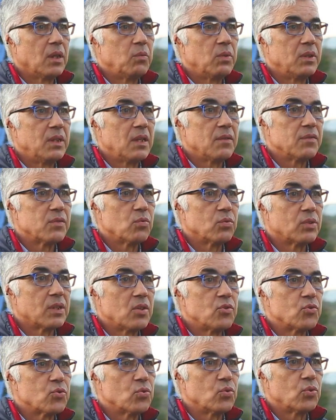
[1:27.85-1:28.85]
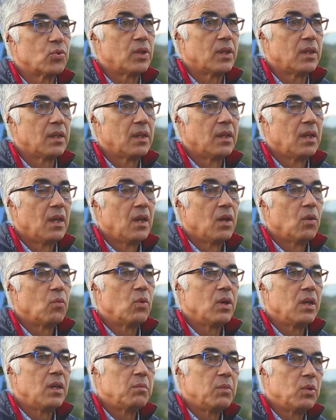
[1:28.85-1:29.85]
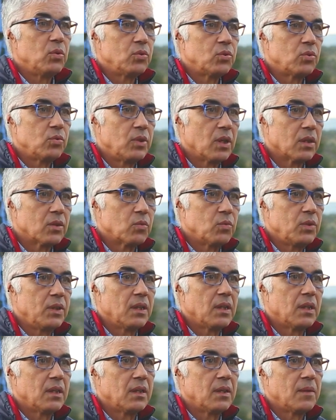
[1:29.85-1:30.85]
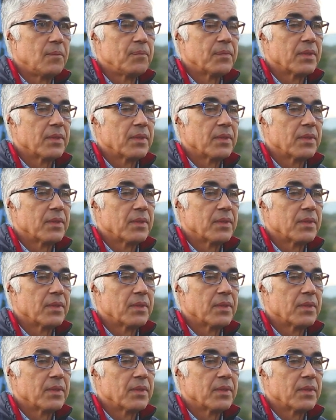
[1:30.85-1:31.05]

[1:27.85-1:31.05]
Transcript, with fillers: والنفس تنشرها والموت يطويها